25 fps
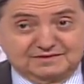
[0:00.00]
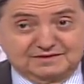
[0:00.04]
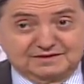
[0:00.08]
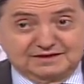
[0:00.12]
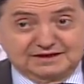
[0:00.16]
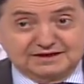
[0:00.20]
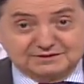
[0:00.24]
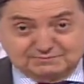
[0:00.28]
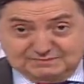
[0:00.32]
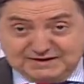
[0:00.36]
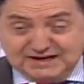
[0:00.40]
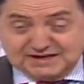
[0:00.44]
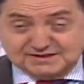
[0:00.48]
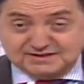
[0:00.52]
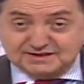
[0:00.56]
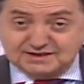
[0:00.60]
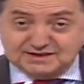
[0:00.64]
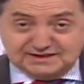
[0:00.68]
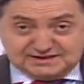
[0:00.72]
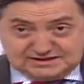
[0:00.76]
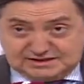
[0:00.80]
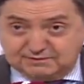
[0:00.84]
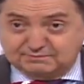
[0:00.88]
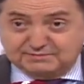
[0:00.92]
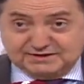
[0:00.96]
Es más,
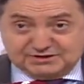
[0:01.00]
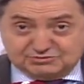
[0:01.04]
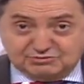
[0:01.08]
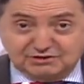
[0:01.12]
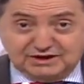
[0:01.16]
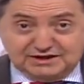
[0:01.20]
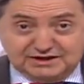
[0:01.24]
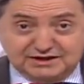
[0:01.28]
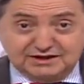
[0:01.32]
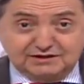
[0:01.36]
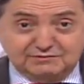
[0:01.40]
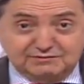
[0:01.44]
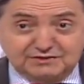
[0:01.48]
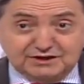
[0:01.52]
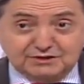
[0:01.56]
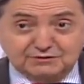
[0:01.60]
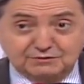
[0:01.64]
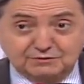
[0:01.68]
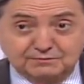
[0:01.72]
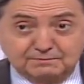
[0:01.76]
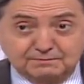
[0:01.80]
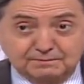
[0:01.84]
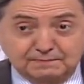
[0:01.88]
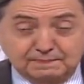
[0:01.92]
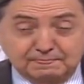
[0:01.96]
que se pasó al enemigo.
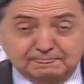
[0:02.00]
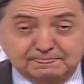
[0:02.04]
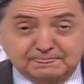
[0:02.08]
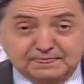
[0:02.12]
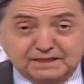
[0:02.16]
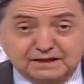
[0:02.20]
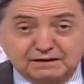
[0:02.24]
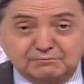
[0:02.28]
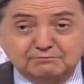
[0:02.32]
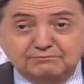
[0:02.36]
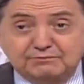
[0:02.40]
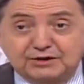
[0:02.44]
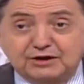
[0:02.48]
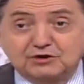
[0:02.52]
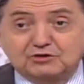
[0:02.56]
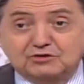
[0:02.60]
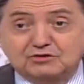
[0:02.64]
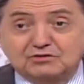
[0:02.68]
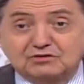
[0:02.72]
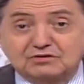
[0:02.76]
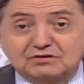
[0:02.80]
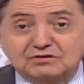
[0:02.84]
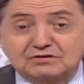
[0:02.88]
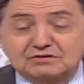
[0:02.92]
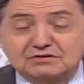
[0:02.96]

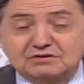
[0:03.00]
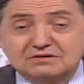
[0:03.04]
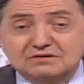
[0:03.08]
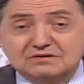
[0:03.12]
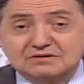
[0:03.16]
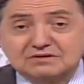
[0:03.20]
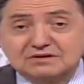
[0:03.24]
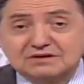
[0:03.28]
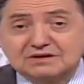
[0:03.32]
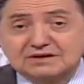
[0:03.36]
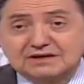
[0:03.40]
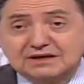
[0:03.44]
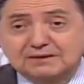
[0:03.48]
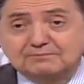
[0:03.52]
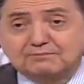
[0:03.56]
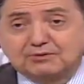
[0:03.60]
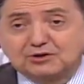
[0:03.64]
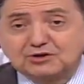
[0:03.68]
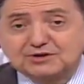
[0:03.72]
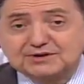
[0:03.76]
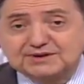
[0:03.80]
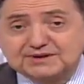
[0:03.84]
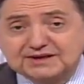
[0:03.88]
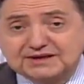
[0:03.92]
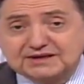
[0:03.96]
Pero, ¿qué
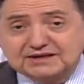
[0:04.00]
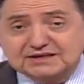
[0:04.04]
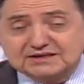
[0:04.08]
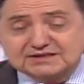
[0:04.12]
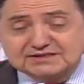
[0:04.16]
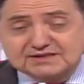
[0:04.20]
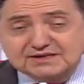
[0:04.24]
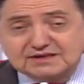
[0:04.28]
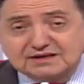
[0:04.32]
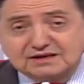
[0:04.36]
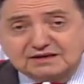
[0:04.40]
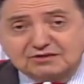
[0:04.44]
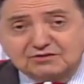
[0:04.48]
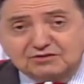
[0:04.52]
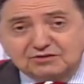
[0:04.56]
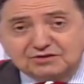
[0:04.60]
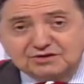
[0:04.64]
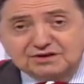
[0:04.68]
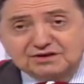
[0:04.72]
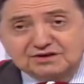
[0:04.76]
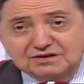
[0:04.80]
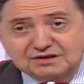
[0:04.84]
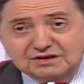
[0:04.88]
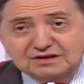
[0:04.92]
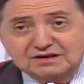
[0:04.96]
política sigue
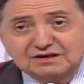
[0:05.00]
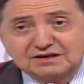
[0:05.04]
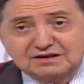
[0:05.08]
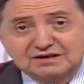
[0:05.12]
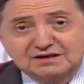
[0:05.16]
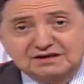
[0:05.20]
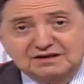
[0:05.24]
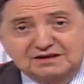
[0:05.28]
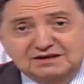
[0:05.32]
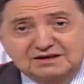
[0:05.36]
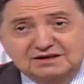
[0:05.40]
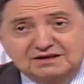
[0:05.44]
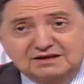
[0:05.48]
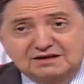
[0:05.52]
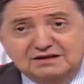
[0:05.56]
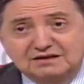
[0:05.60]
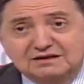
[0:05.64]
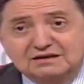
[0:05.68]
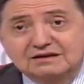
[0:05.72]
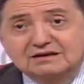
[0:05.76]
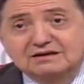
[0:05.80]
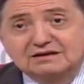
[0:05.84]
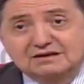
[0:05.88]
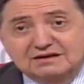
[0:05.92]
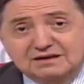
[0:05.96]
hoy
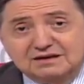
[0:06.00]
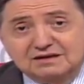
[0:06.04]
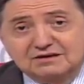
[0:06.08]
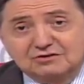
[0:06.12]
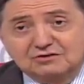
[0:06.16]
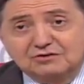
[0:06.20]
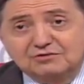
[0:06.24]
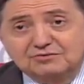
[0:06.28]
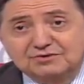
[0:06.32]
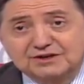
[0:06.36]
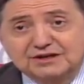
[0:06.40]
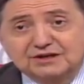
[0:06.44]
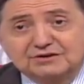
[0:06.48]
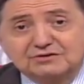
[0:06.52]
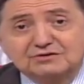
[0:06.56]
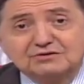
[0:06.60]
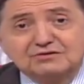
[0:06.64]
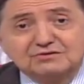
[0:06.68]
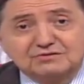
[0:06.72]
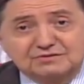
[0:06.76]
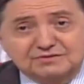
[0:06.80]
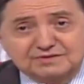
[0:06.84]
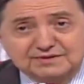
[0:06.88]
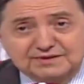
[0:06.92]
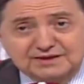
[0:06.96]
el,
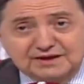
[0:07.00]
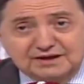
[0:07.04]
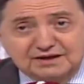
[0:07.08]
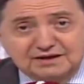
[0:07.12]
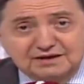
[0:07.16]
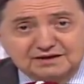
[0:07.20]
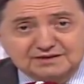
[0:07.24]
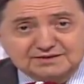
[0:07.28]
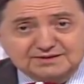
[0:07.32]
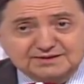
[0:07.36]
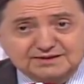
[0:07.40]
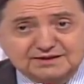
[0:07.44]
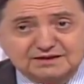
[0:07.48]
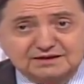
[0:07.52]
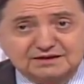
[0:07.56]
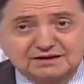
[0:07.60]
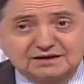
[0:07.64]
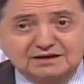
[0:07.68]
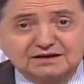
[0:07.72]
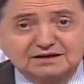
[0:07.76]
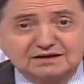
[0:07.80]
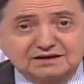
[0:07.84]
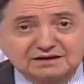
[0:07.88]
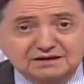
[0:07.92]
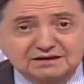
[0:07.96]
gobierno de
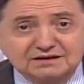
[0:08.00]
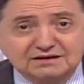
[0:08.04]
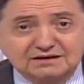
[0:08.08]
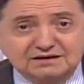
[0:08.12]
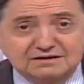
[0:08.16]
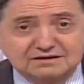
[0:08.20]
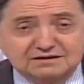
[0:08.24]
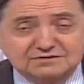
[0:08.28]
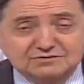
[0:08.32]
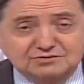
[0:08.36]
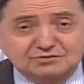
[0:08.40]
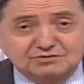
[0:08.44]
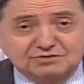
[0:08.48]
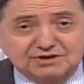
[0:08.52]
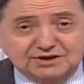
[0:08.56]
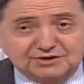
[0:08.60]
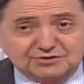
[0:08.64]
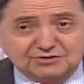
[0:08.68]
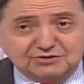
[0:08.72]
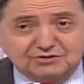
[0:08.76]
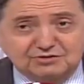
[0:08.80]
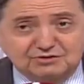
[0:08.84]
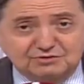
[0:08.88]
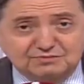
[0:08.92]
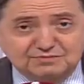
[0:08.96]
este
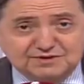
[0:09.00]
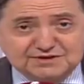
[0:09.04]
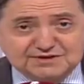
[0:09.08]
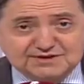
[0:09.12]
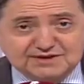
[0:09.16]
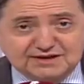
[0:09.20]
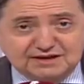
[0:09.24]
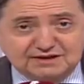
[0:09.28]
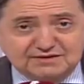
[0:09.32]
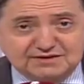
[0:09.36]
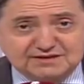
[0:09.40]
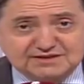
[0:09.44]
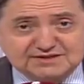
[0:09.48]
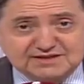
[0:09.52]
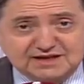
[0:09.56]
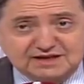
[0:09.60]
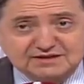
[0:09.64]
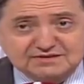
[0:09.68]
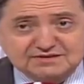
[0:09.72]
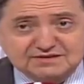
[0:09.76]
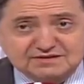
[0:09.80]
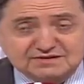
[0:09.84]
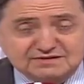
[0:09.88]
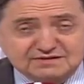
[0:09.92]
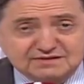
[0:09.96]
sujeto golpista, de
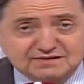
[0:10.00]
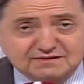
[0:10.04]
Sánchez?